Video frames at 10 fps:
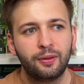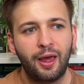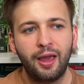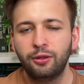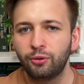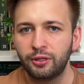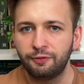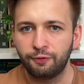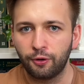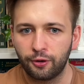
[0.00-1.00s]
e,
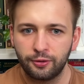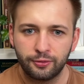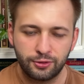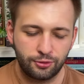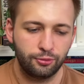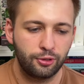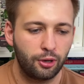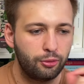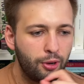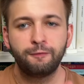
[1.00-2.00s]
A24
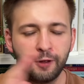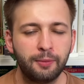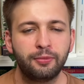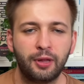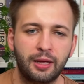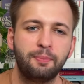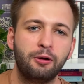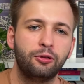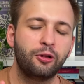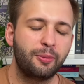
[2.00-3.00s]
Studio film taki
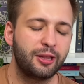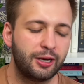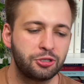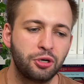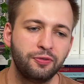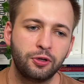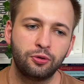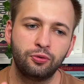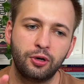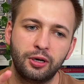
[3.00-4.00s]
pełnometrażowy,
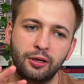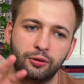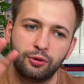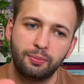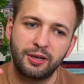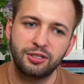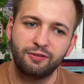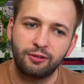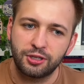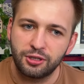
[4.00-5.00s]
który, który będzie
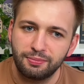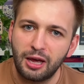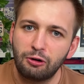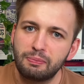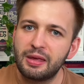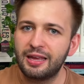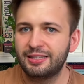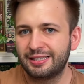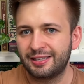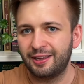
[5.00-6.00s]
właśnie miał
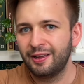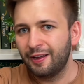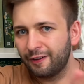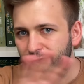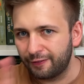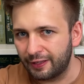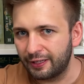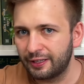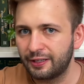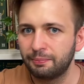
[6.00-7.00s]
miejsce w
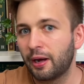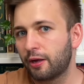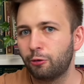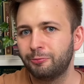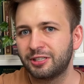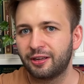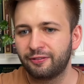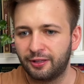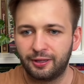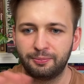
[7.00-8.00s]
tych backroomsach, w
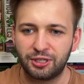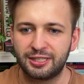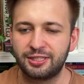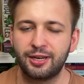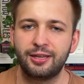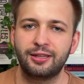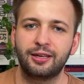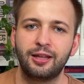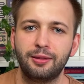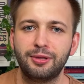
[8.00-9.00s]
tej przestrzeni
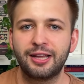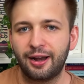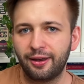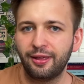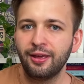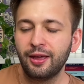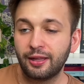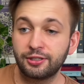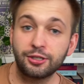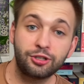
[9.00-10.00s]
takiej liminalnej.
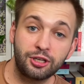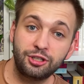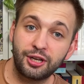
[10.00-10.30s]
Także rzecz